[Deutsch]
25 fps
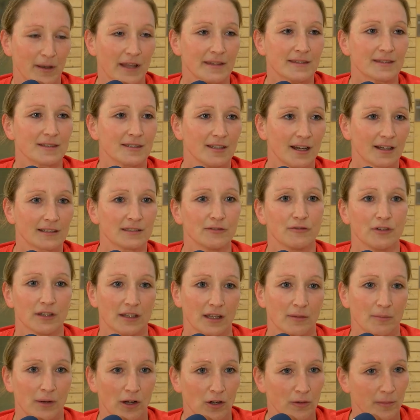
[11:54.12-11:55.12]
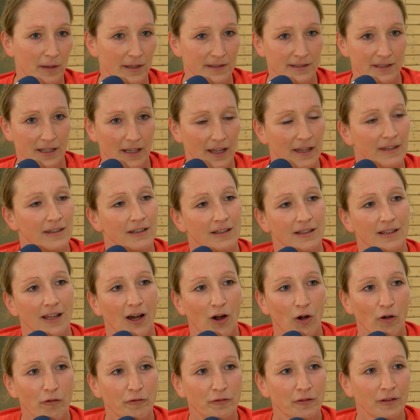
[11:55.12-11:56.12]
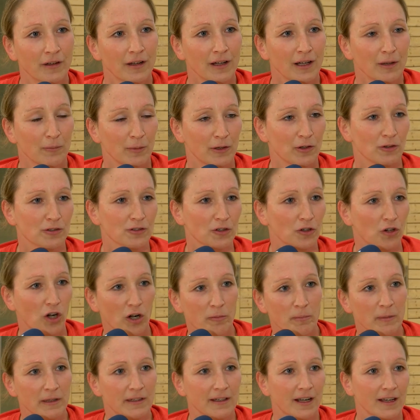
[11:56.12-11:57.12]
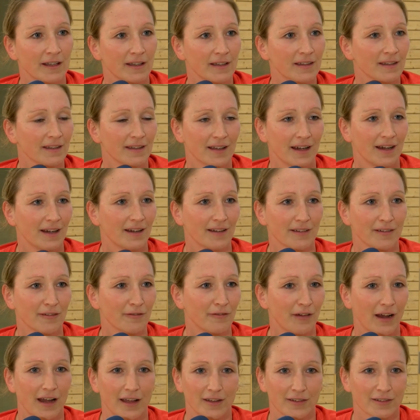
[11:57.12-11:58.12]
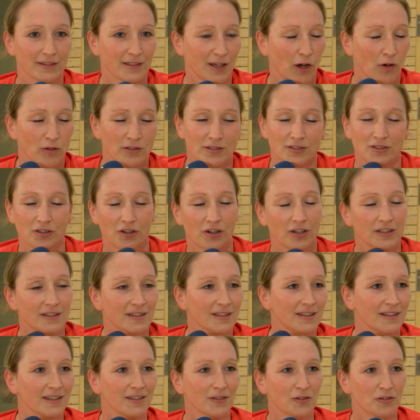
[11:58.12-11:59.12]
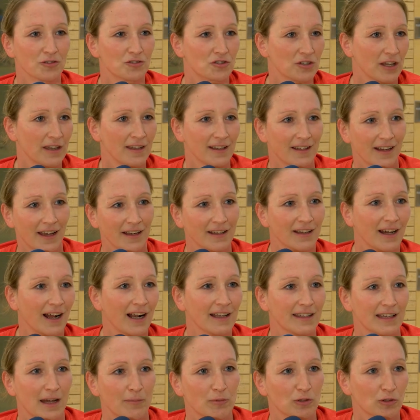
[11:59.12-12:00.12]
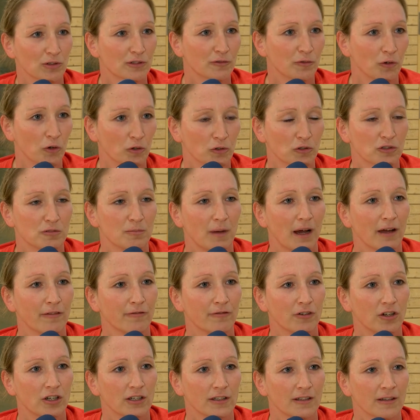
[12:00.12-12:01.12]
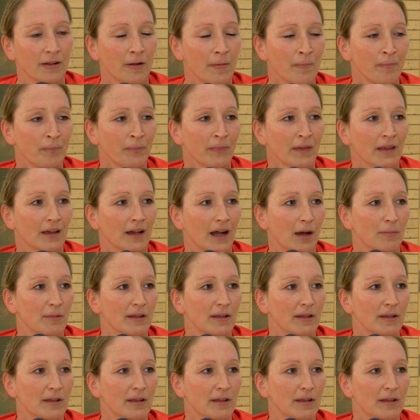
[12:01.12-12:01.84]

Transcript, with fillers: letzten Tag sind wir dann mal übers Gelände gelaufen mit unseren Goldmedaillen. Da waren tausend Leute, die uns ständig angehalten haben, mit uns Fotos machen wollten. Am